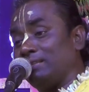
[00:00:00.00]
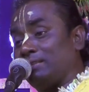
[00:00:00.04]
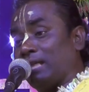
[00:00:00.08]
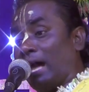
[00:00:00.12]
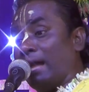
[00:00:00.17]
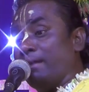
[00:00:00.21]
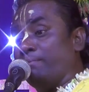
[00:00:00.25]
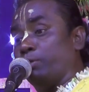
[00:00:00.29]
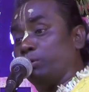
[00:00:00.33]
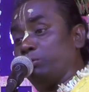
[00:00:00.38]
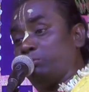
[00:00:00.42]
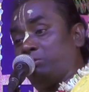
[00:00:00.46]

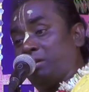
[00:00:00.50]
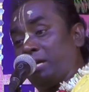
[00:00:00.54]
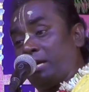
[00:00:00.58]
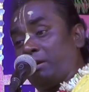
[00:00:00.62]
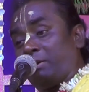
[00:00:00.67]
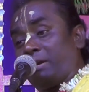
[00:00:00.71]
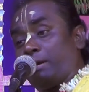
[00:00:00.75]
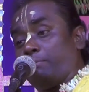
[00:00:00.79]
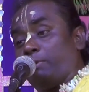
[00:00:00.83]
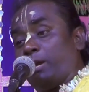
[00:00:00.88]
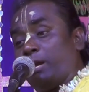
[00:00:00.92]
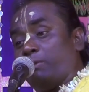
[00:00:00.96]
তাই বুদ্ধি
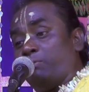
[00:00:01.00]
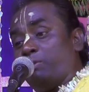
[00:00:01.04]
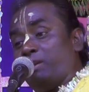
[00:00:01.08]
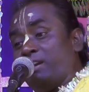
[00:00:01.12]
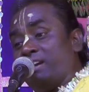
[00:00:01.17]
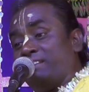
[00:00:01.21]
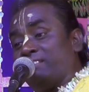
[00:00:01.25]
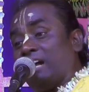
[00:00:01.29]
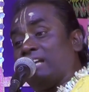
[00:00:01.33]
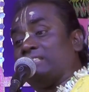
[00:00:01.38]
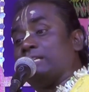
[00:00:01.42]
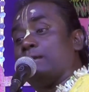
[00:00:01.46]
করে বলে
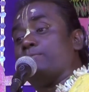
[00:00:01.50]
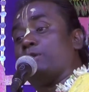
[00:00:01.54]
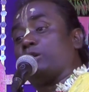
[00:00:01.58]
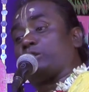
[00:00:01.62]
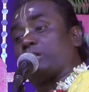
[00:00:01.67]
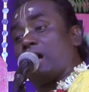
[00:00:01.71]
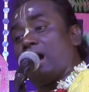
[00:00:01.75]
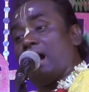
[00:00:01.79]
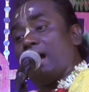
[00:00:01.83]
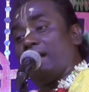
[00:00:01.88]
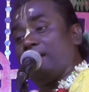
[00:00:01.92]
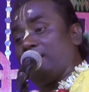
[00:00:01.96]
বললেন রাজা
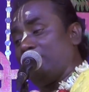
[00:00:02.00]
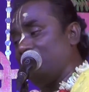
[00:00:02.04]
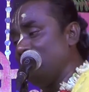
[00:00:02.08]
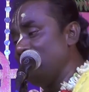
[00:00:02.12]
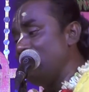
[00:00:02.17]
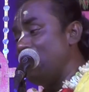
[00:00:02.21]
মশাই